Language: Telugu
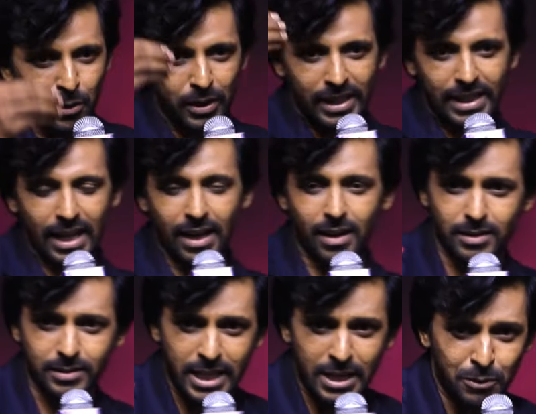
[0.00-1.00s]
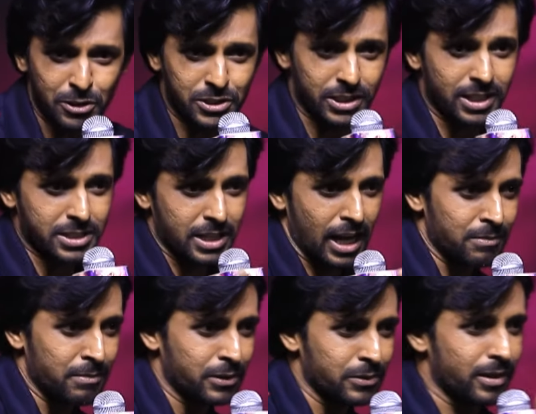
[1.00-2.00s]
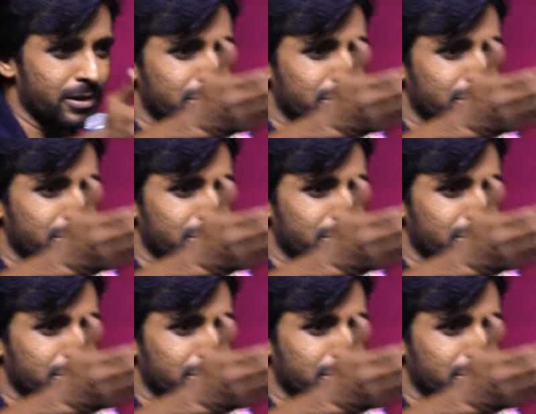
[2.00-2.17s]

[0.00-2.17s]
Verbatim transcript: ఈ టీంలో ఇంకా చాలామంది ఉన్నారు